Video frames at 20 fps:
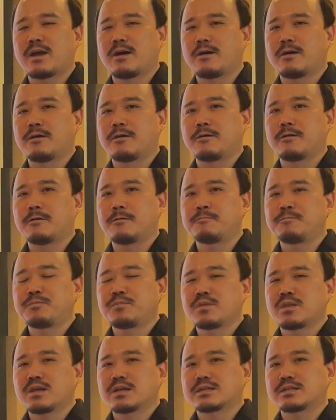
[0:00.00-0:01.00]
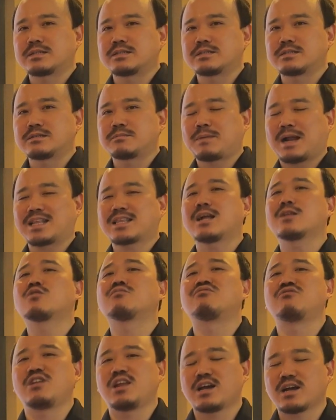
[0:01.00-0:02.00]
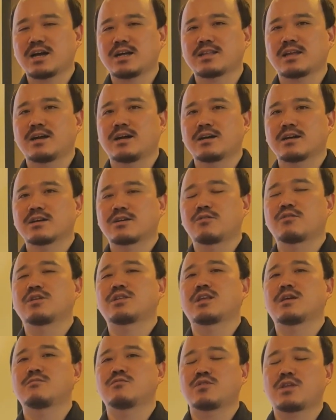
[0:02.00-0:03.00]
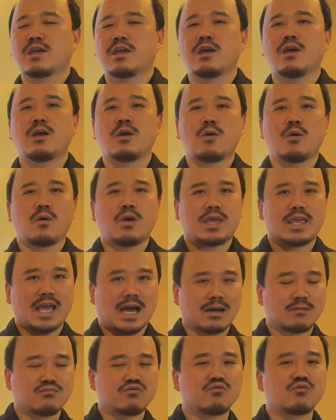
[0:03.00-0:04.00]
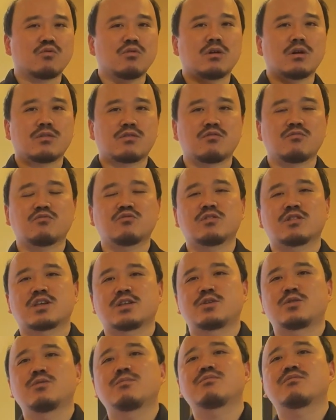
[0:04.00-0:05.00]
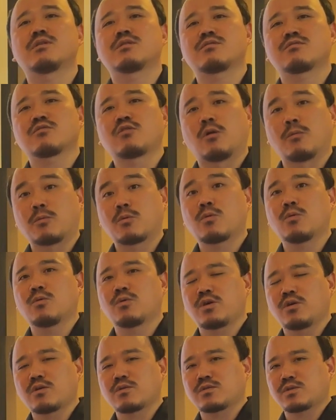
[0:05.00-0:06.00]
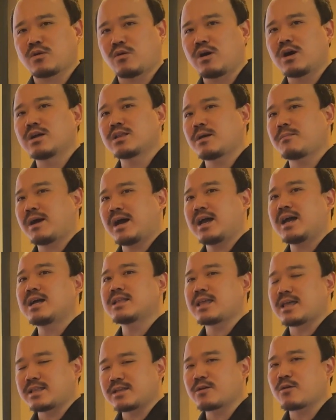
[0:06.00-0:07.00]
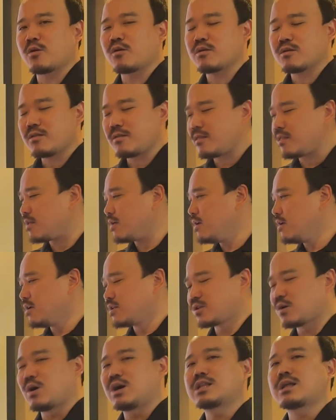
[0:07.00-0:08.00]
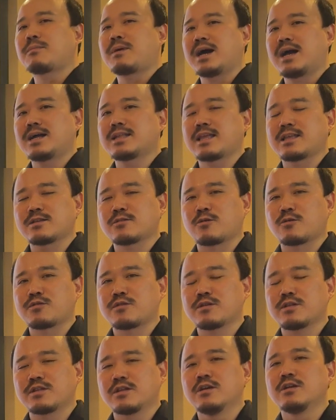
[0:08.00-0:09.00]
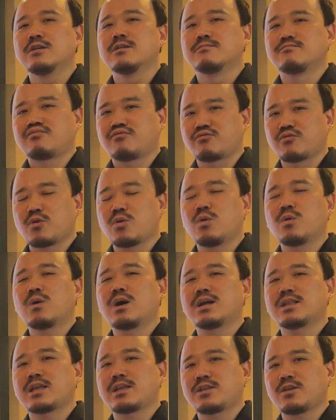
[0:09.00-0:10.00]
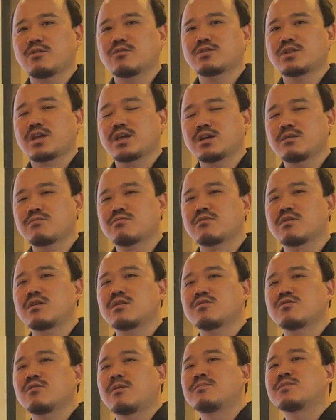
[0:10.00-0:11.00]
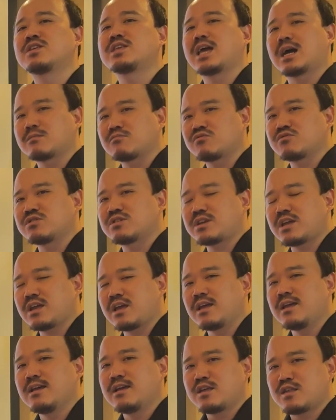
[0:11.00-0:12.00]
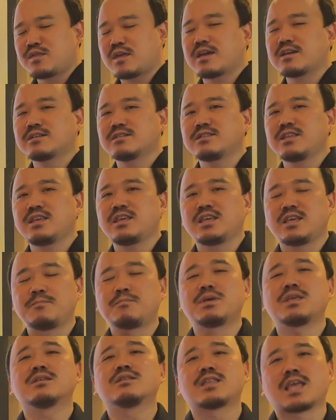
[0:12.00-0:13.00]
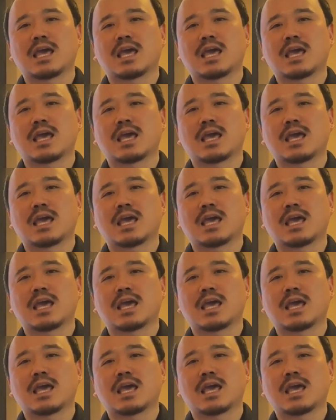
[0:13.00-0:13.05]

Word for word: 어, 그 발달도 불량하다. 그렇기 때문에 양분과 수분을 제대로 흡수할 수가 없고 여기서 더 하나 봐야 되는 더 하나 봐야 되는 것은 불용화된 형태에 흡수할 수 없는 양분들의 세근이 입히는